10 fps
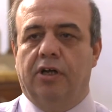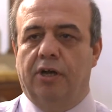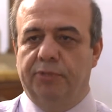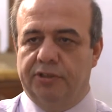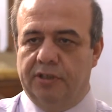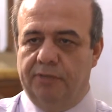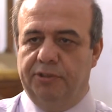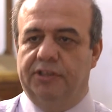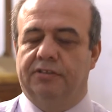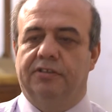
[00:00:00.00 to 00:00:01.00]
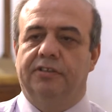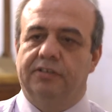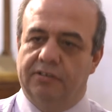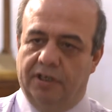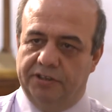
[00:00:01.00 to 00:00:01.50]
Hamit
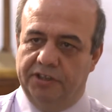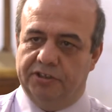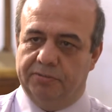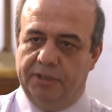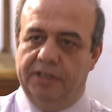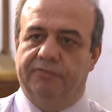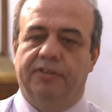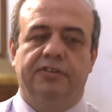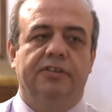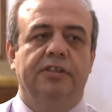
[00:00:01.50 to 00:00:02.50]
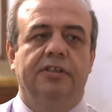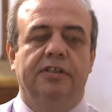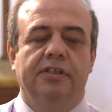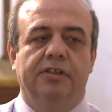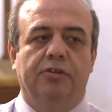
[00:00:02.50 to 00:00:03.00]
Hamidettin Ateş Beyefendi
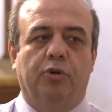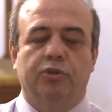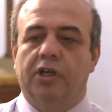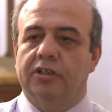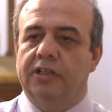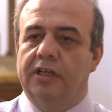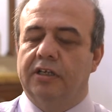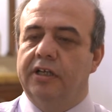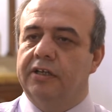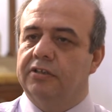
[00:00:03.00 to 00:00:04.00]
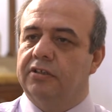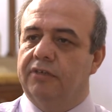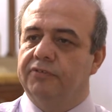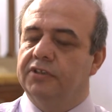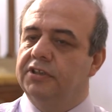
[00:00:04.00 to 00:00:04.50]
ortak değerler
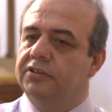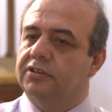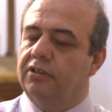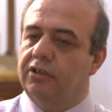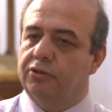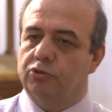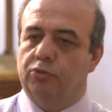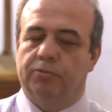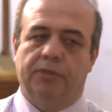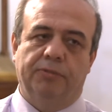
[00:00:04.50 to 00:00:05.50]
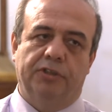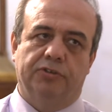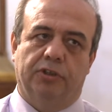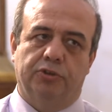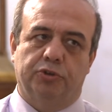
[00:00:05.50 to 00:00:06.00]
etrafında insanları toplamaya
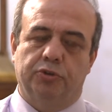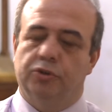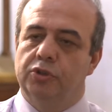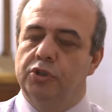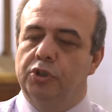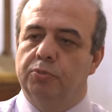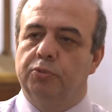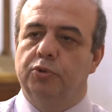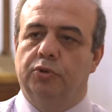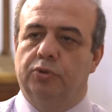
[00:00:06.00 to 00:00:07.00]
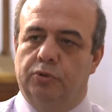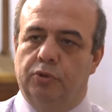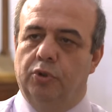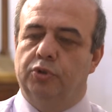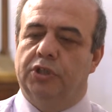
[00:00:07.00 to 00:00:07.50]
çalışıyor. Bu
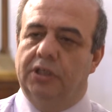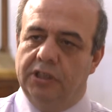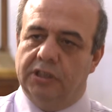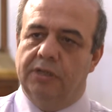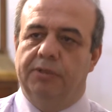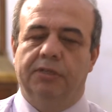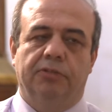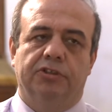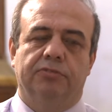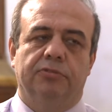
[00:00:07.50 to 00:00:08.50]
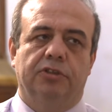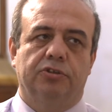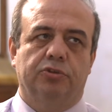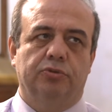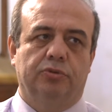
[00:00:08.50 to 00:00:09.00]
özellikle benim açımdan
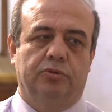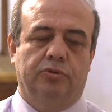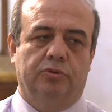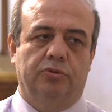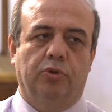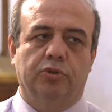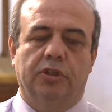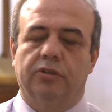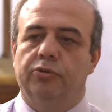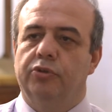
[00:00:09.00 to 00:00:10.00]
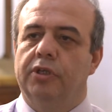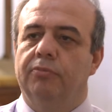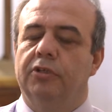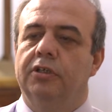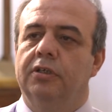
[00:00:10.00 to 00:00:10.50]
şu noktada
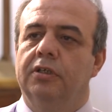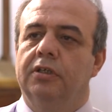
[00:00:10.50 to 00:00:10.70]
önemli.